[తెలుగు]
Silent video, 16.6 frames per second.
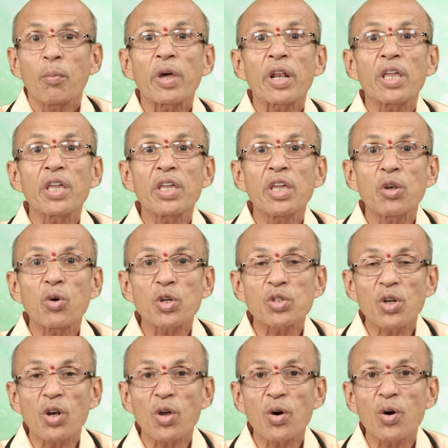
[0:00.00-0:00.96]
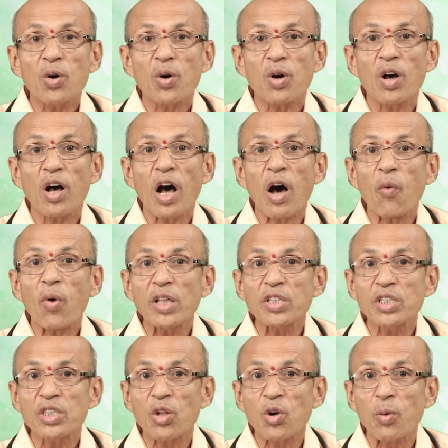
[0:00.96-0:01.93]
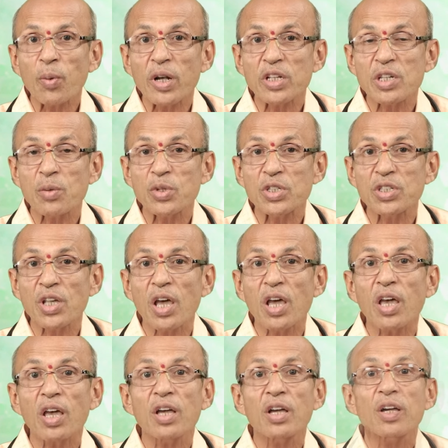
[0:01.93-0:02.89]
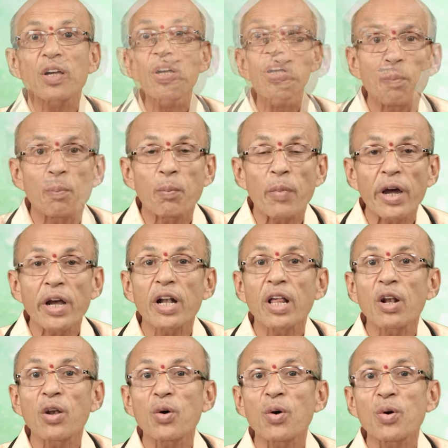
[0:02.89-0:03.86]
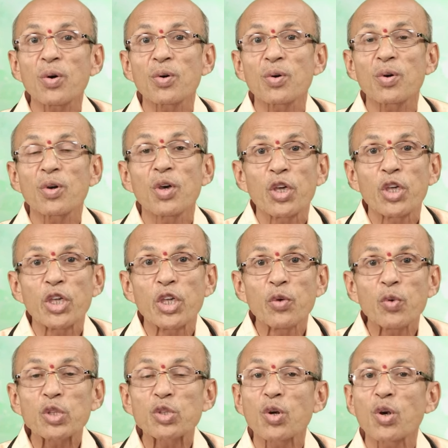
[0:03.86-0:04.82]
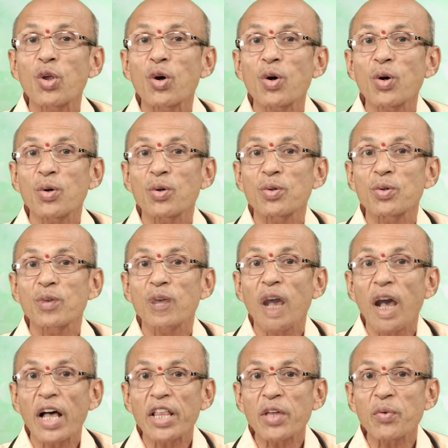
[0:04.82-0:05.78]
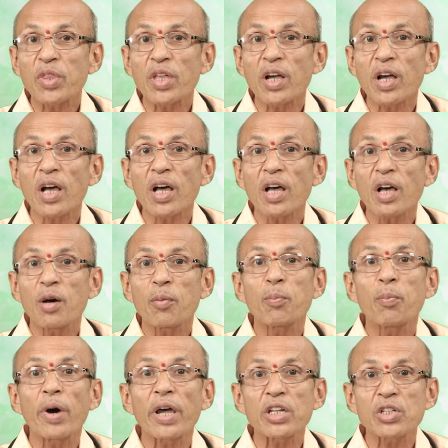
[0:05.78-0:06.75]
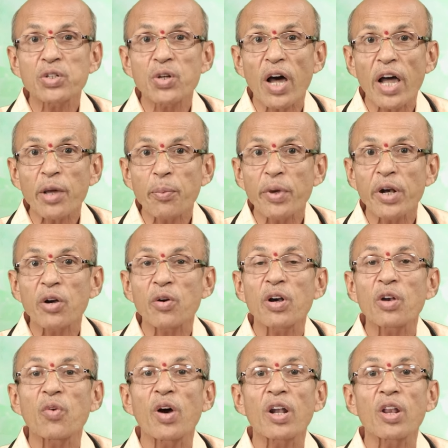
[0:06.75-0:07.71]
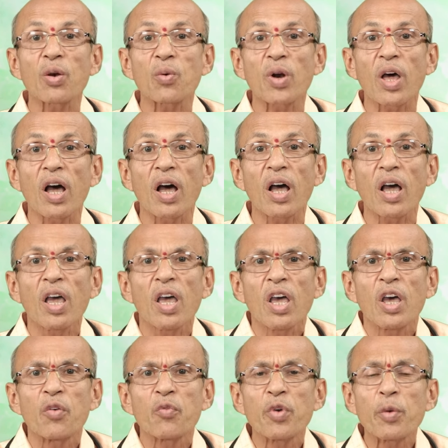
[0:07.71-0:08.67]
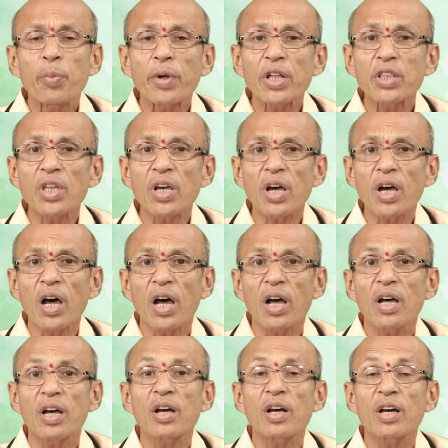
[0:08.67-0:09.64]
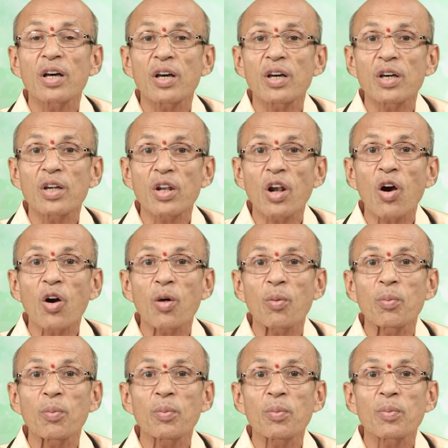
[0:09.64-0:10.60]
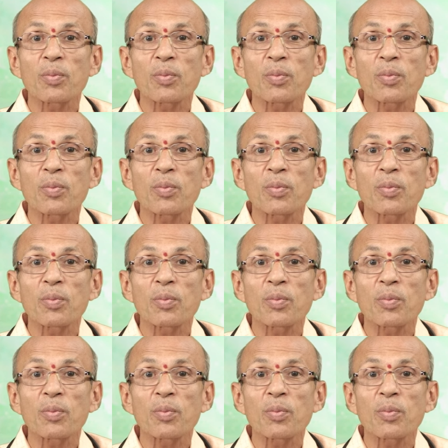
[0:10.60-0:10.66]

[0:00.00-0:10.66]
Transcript: మరి ఈ రోజుల్లో అవాంఛిత రోమాల సమస్య మహిళల్లో యువతుల్లో అదేవిధంగా బయస్లో ఆగిపోయినటువంటి వాళ్ళలో కూడా విపరీతంగా రావడం